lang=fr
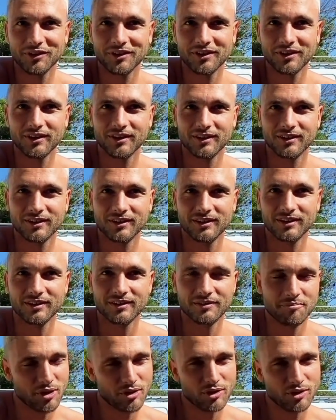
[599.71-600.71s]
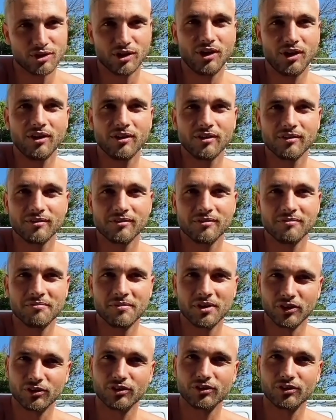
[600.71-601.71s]
Et t'as fait Pas encore
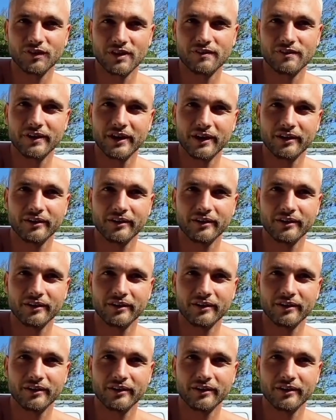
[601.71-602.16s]
un jour je vais le faire.